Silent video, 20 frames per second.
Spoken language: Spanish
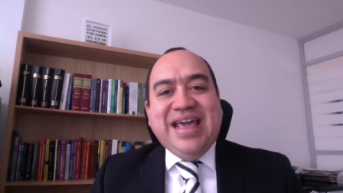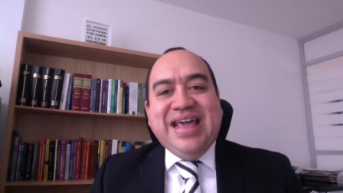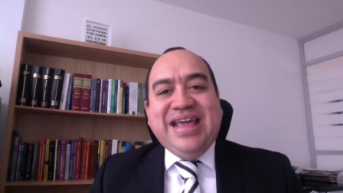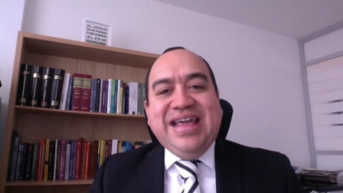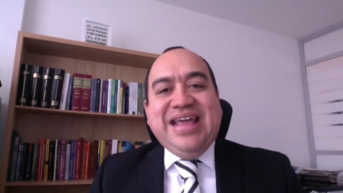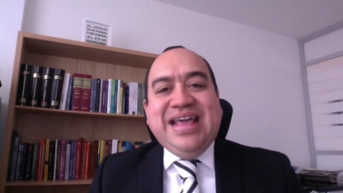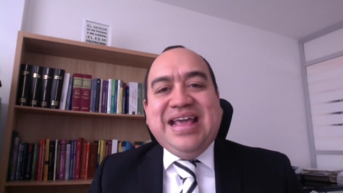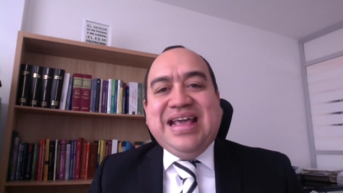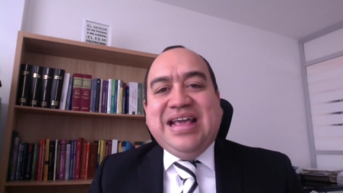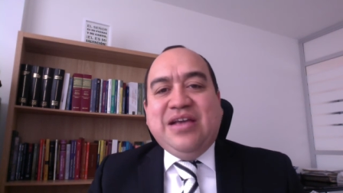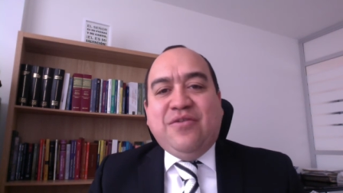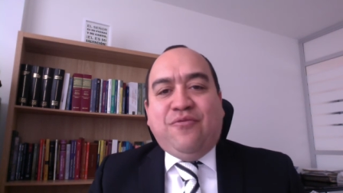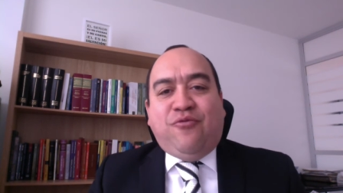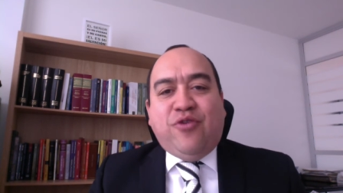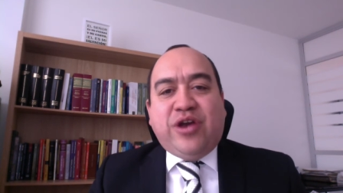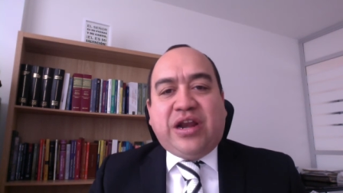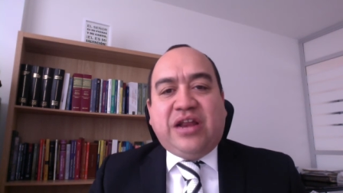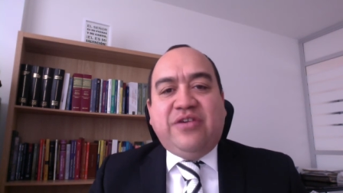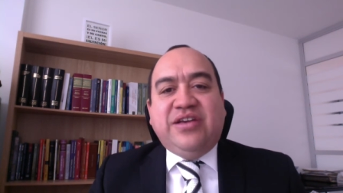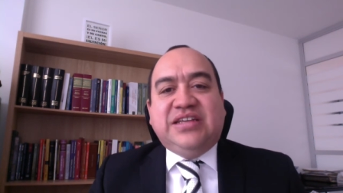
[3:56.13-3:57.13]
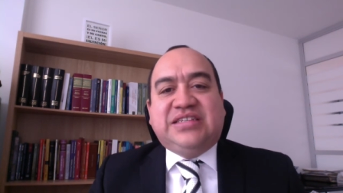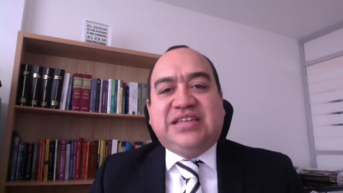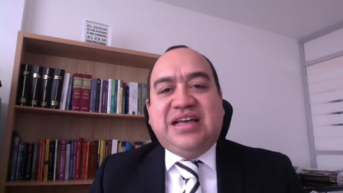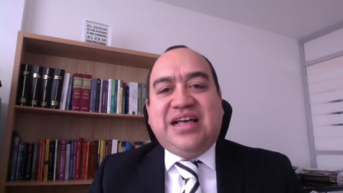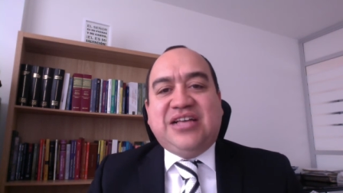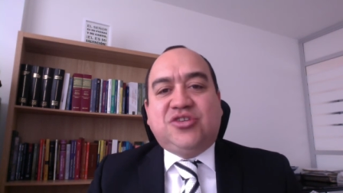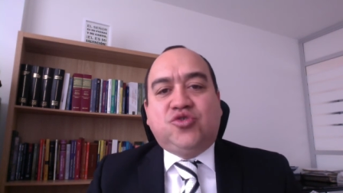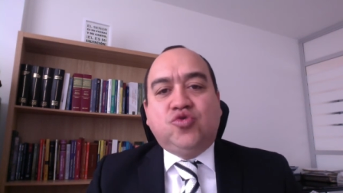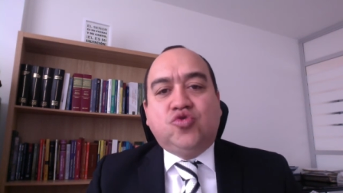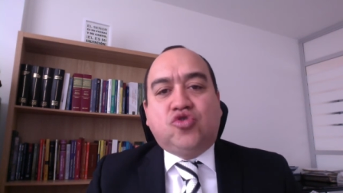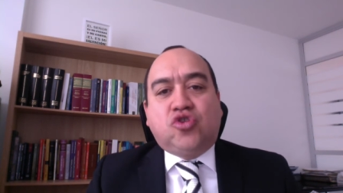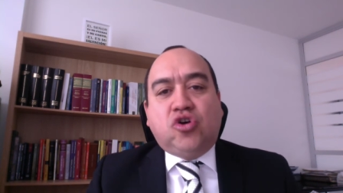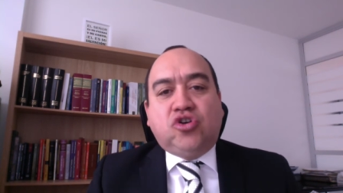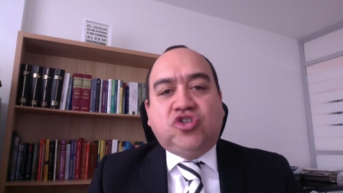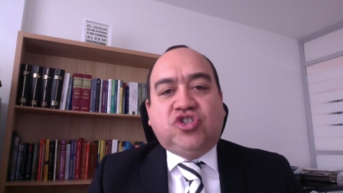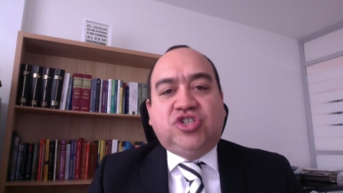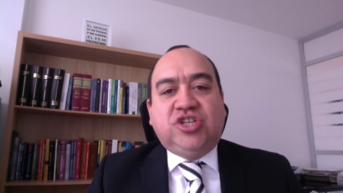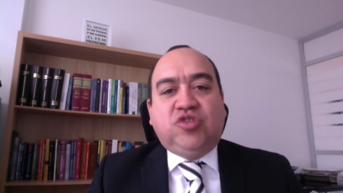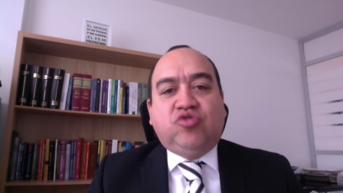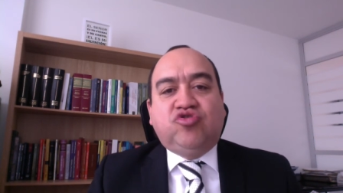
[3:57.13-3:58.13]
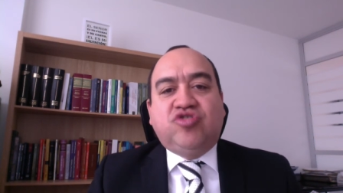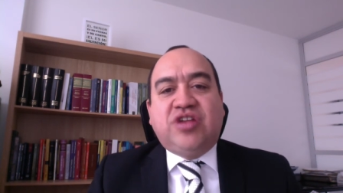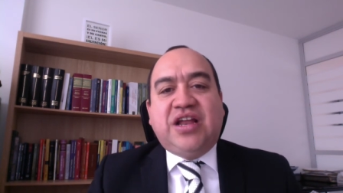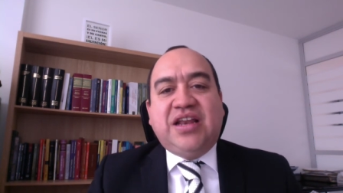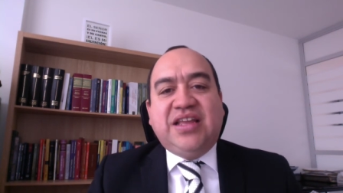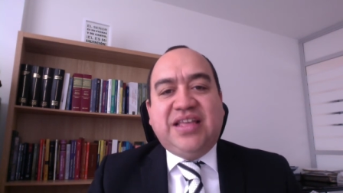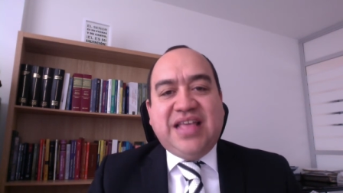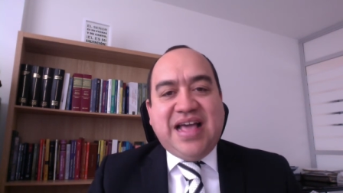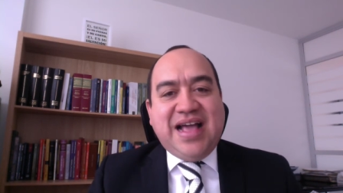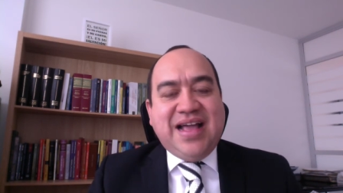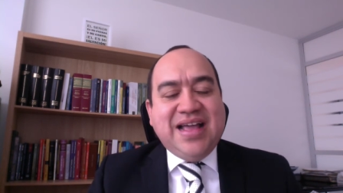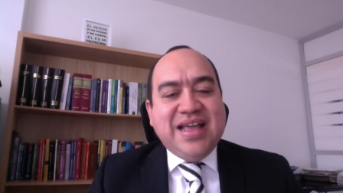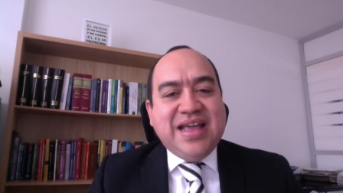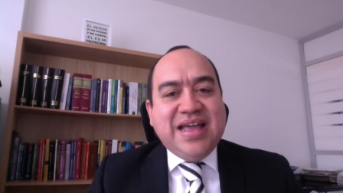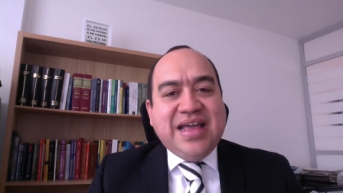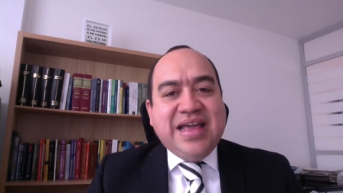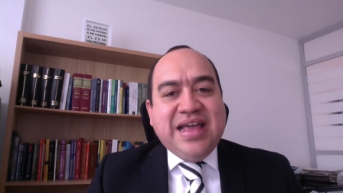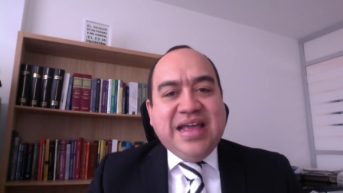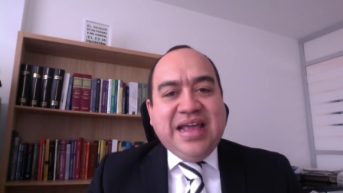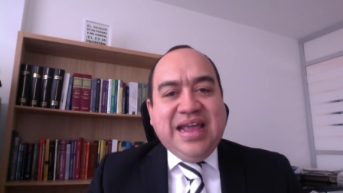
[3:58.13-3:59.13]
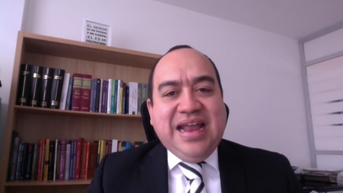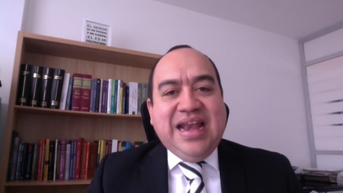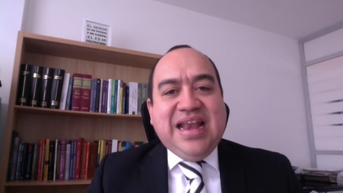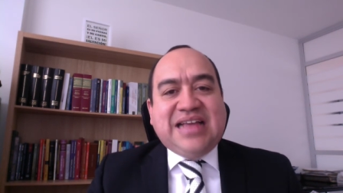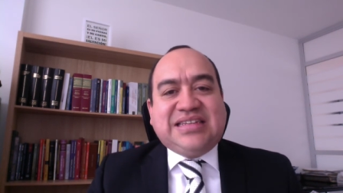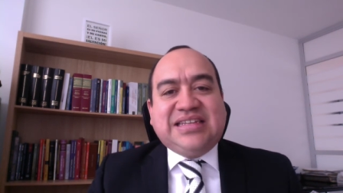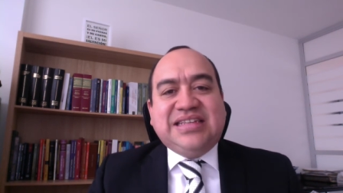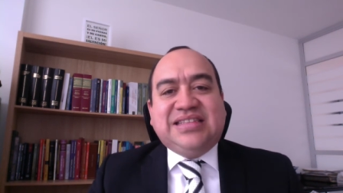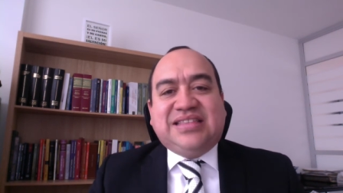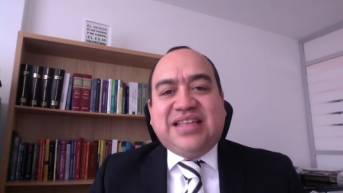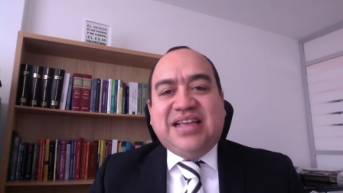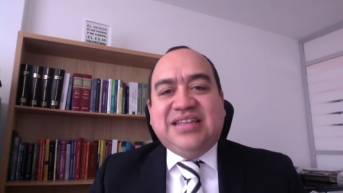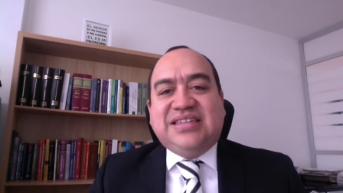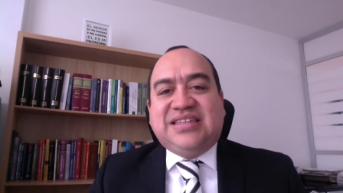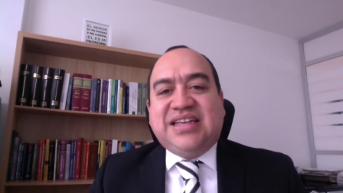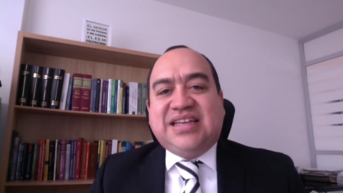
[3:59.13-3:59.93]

y fue revisada su constitucionalidad en la sentencia